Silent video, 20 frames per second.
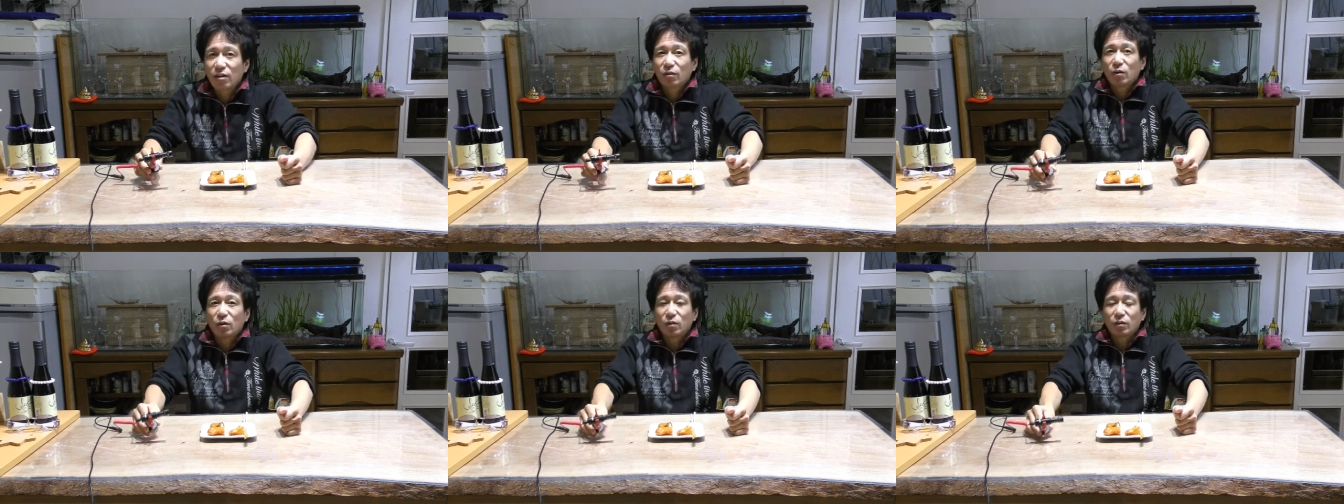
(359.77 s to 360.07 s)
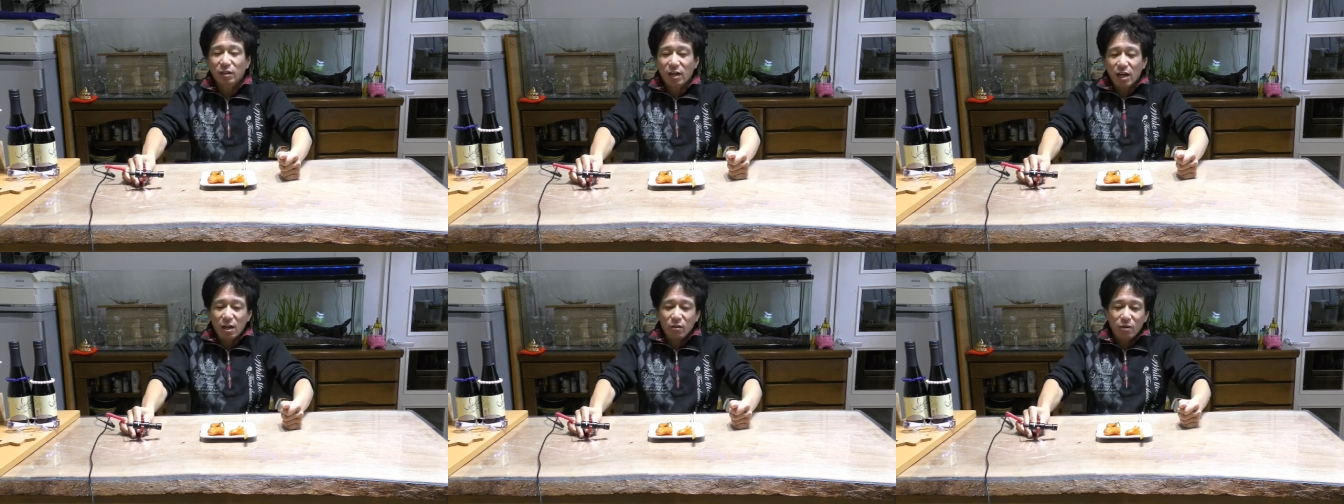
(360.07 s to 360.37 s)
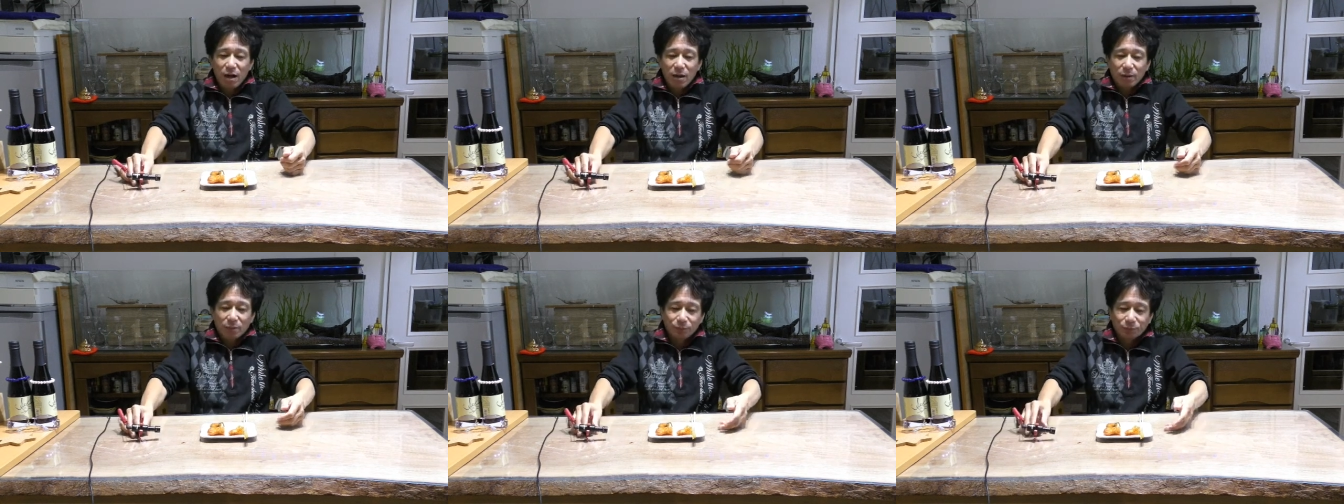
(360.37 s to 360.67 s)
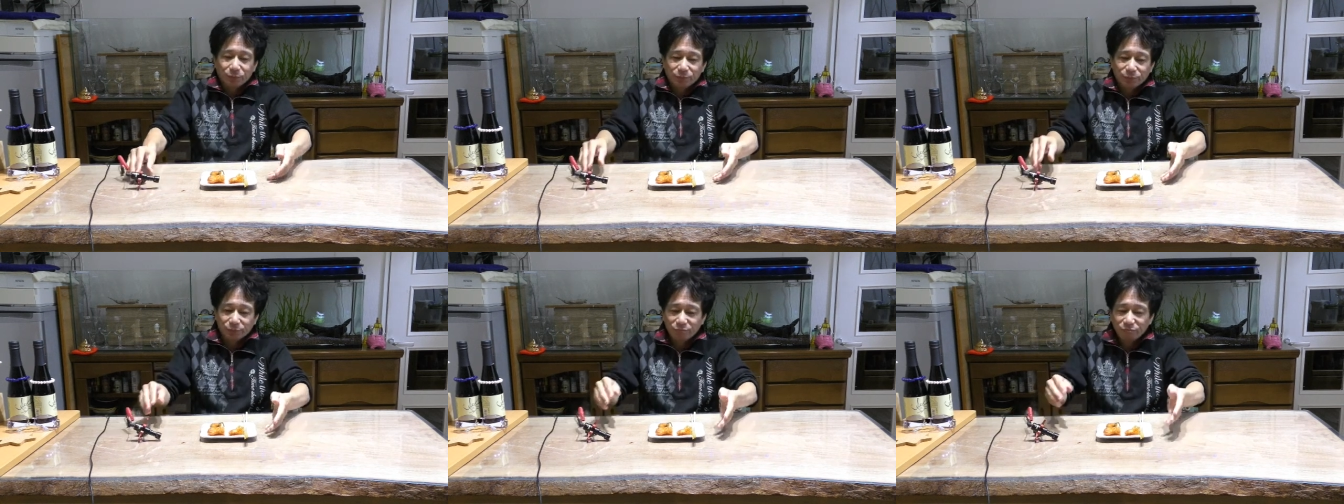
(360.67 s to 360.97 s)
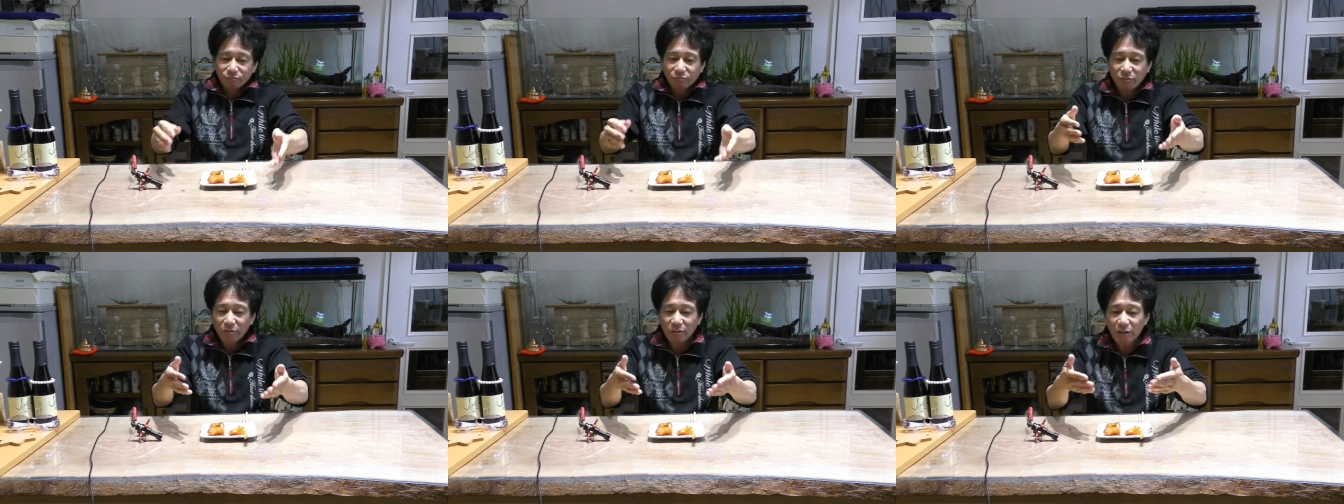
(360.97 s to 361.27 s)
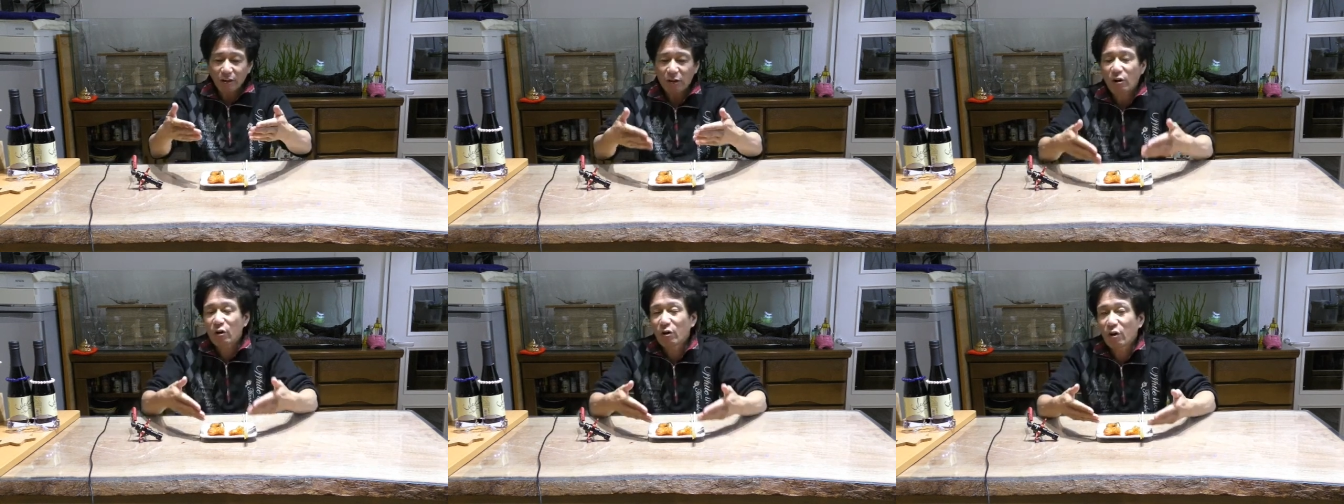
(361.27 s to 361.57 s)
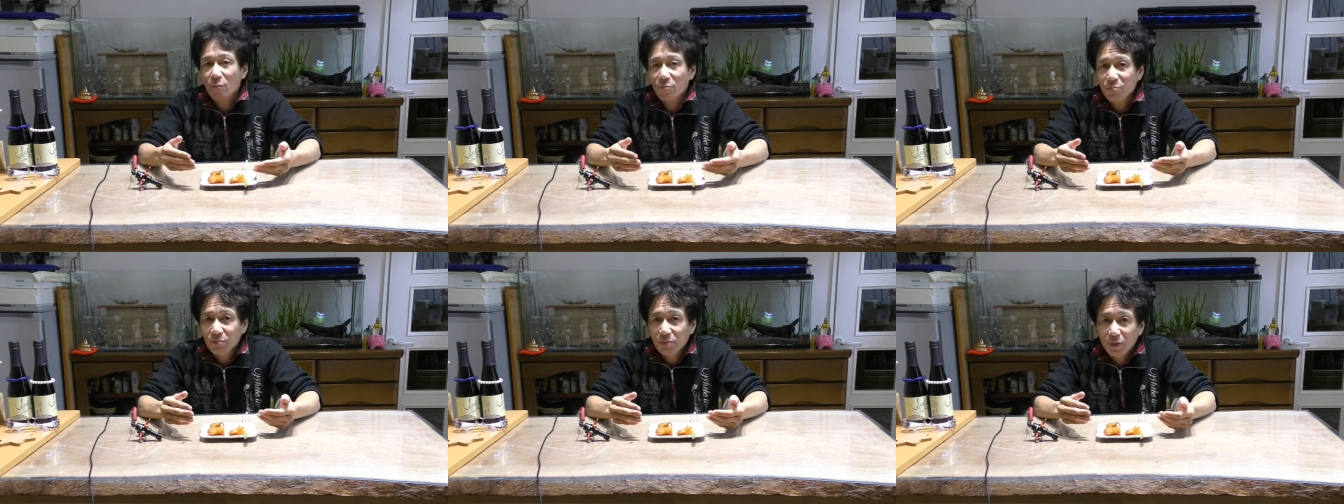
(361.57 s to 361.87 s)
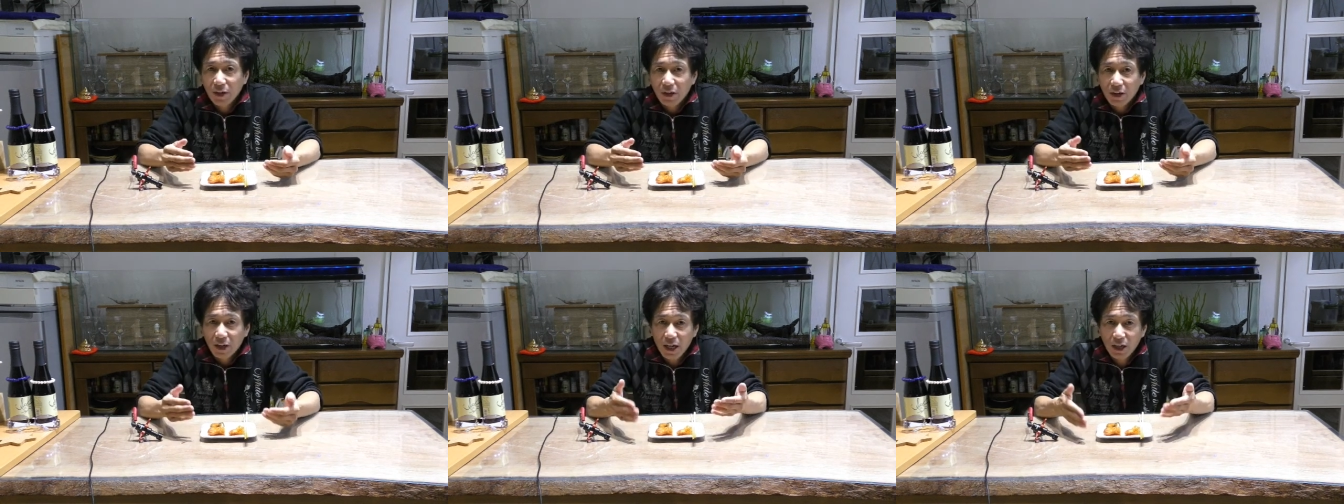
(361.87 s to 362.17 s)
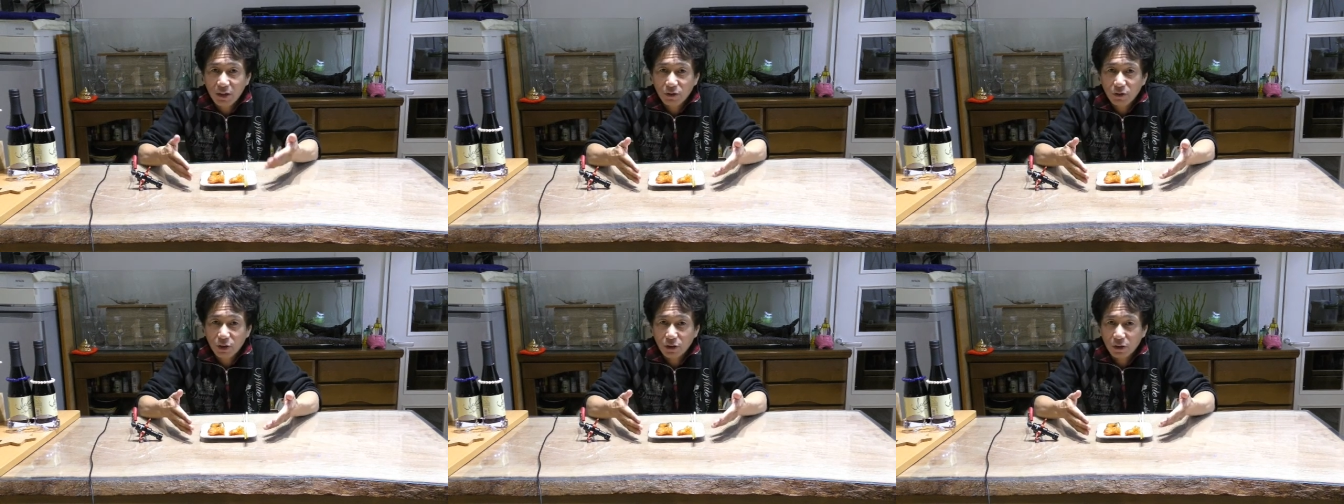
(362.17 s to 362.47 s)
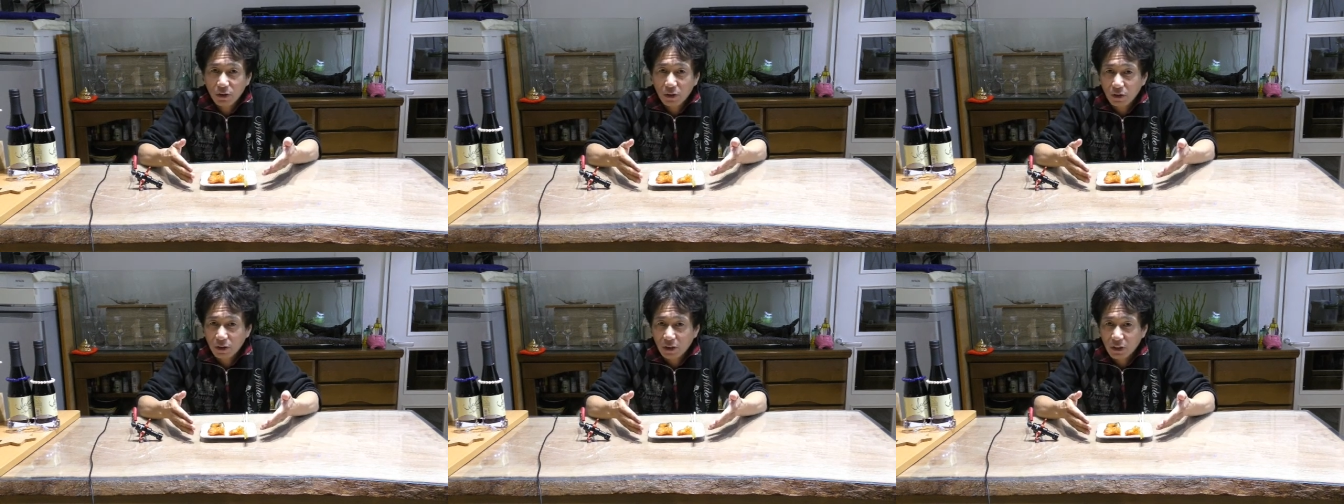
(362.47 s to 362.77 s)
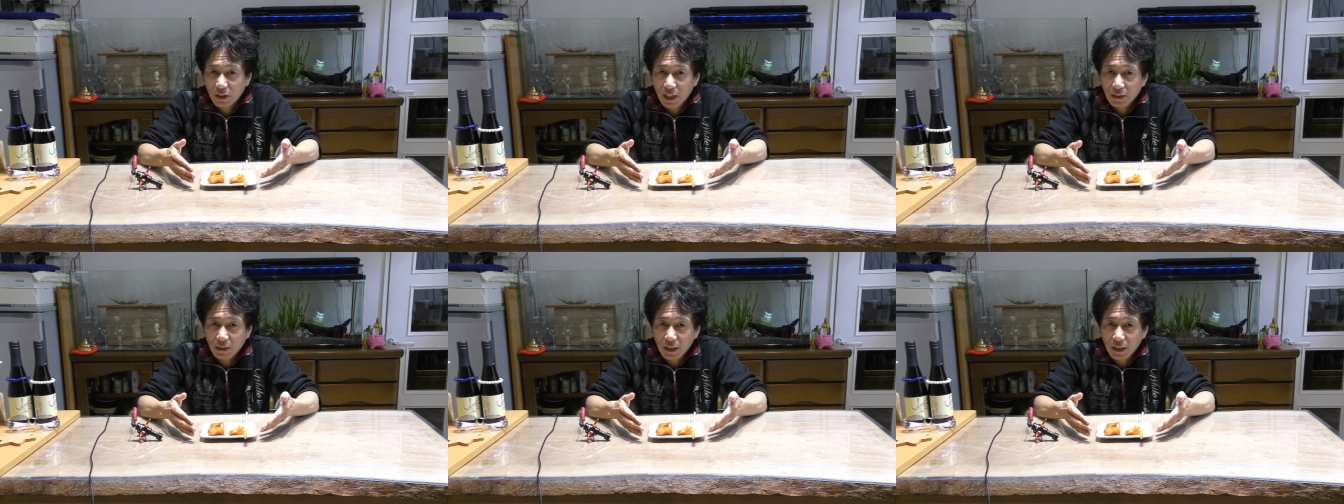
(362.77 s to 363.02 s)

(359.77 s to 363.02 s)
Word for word: 今回はこの遠藤商事さ